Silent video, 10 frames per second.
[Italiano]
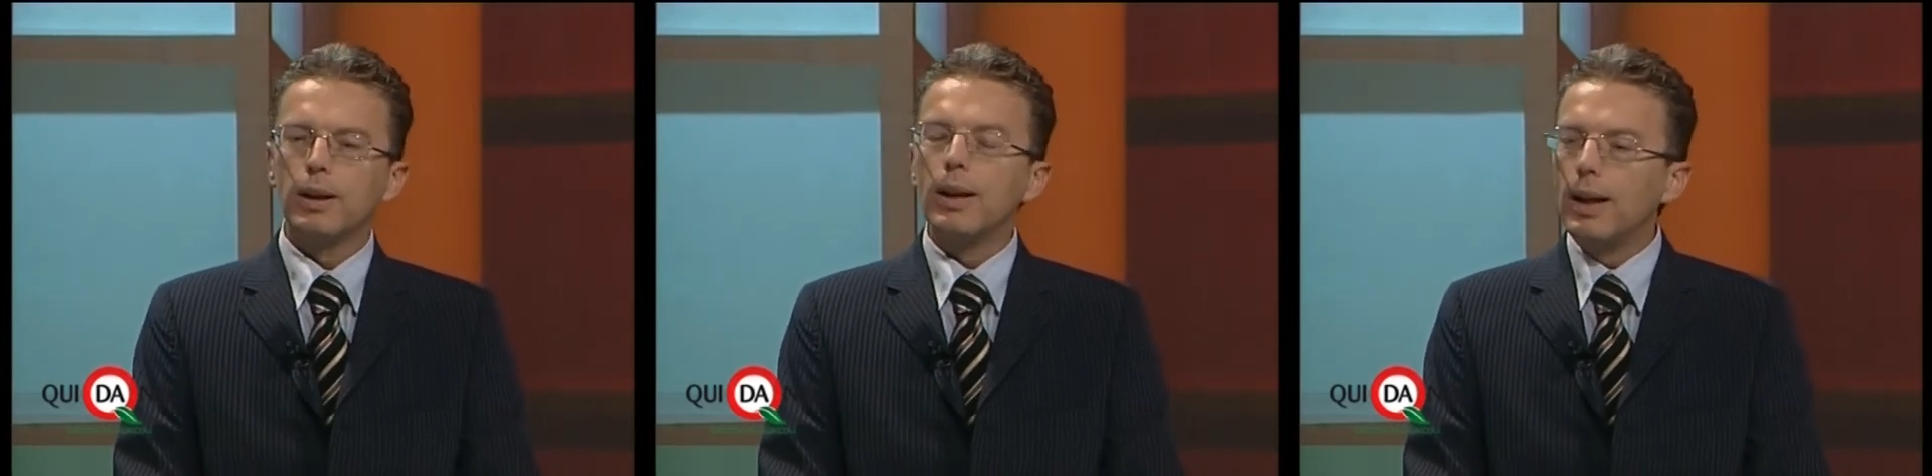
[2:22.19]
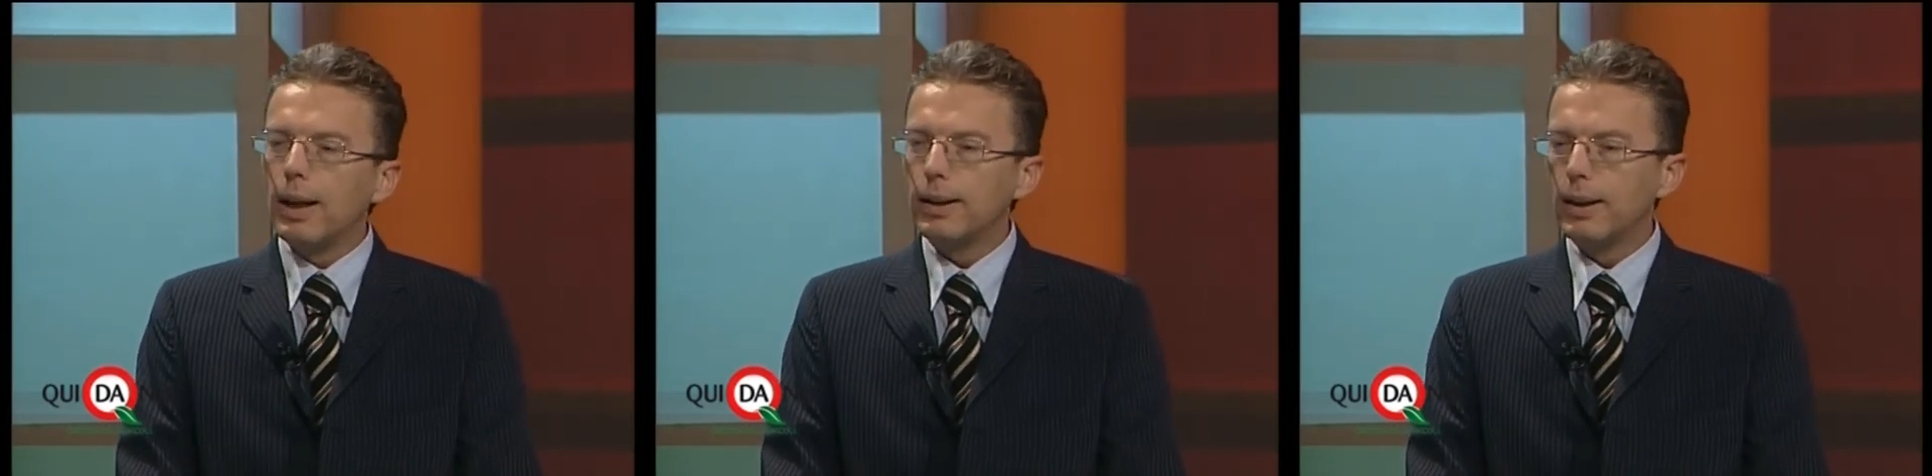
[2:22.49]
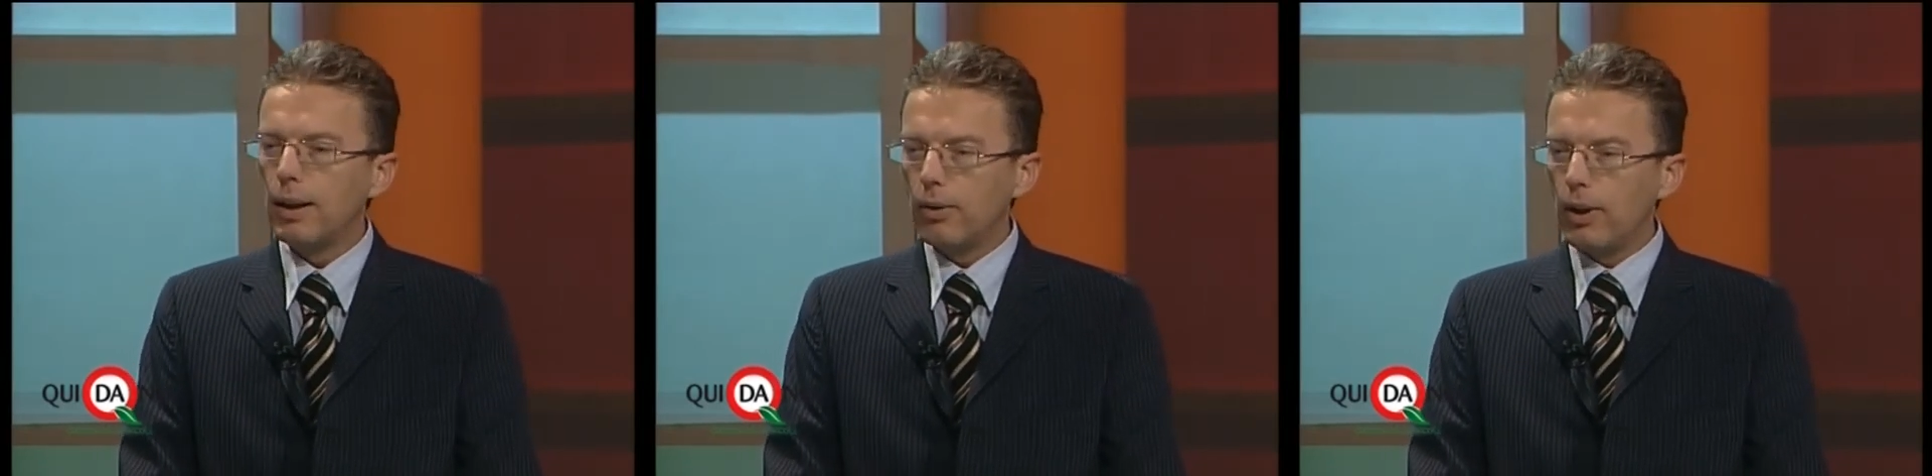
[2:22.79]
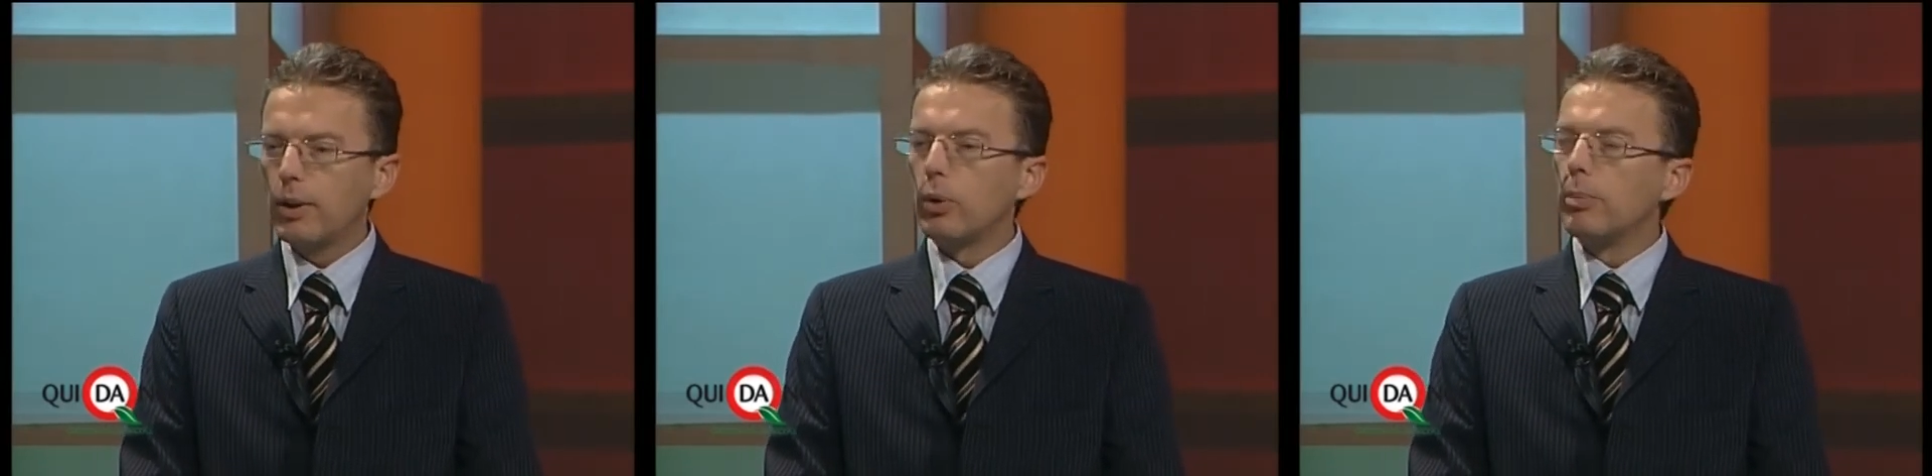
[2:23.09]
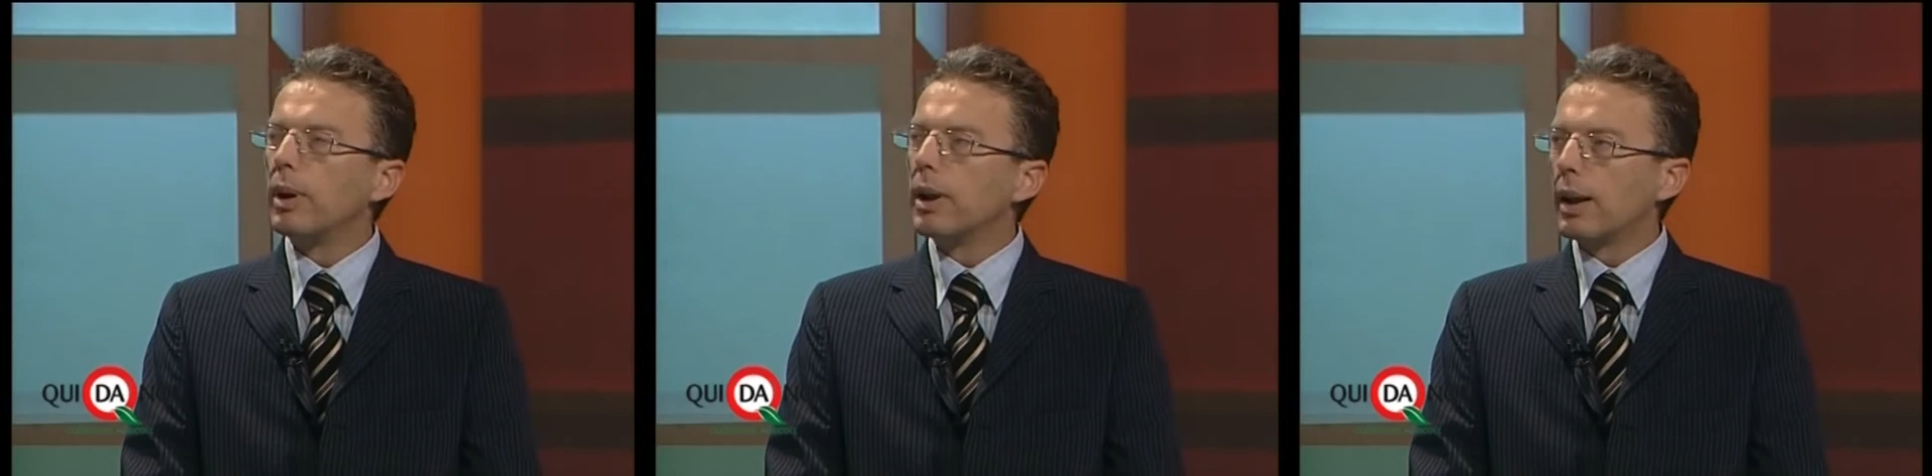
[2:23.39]
del latte l'ha fatto in
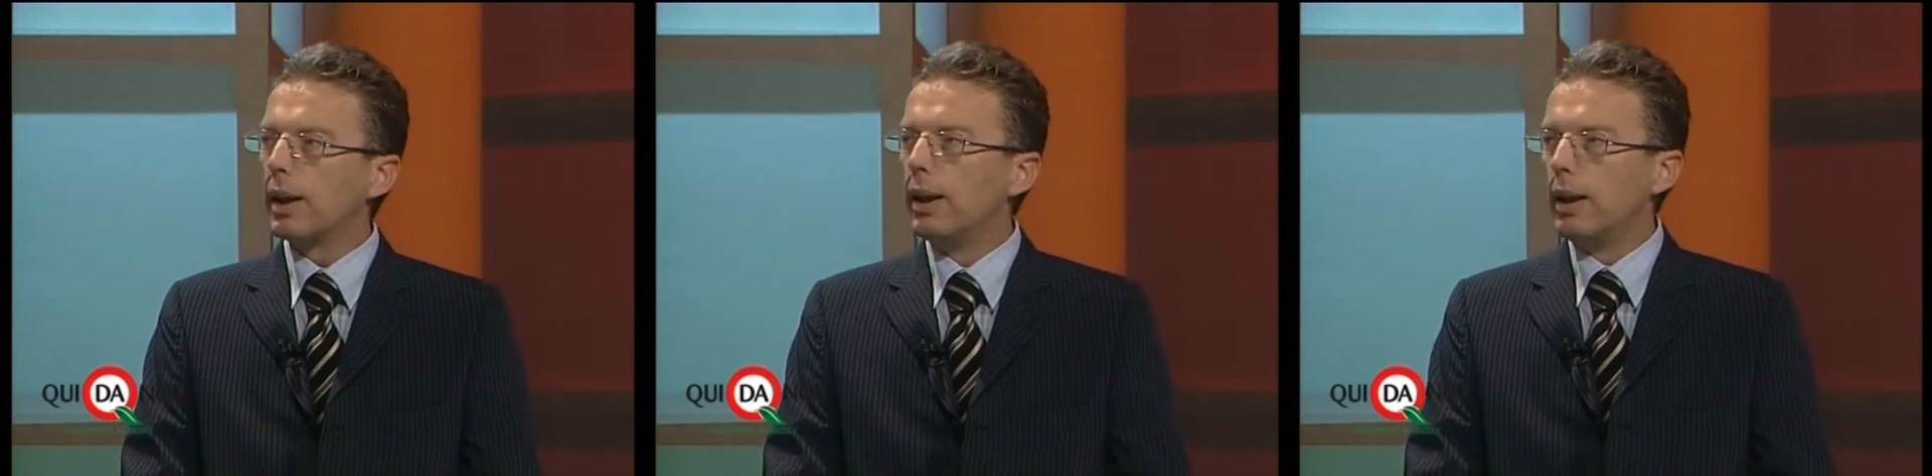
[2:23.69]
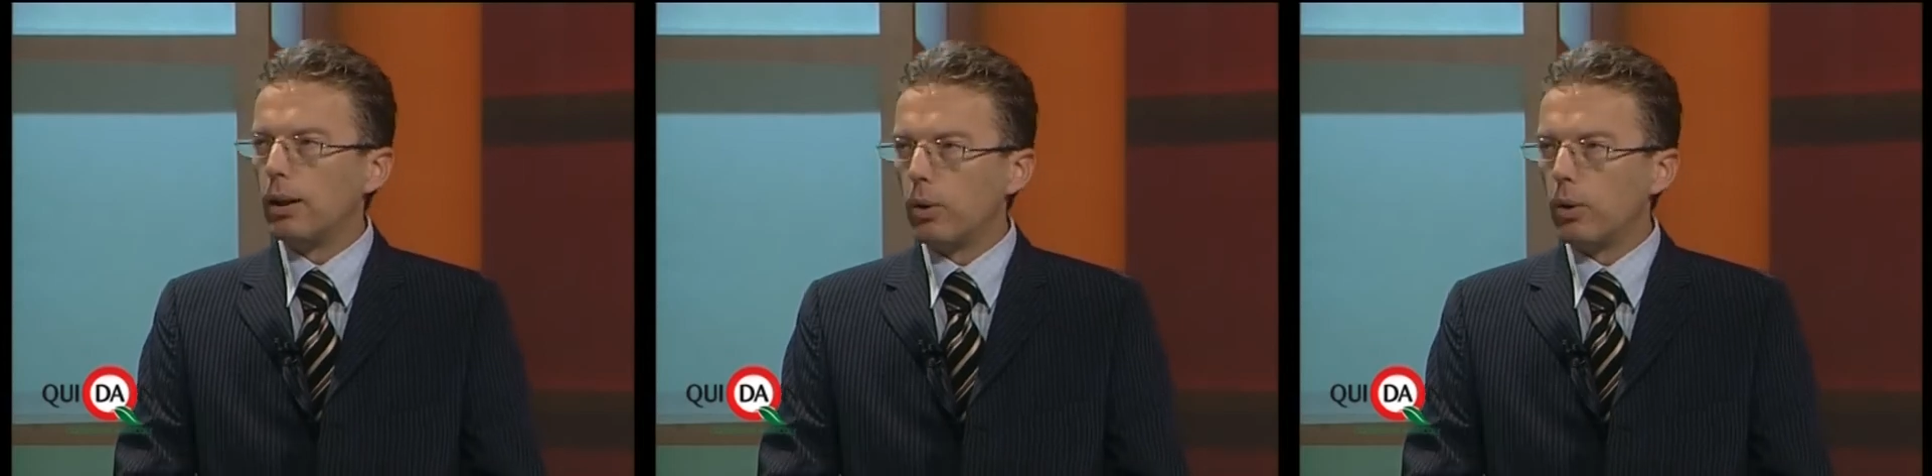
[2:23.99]
maniera eh,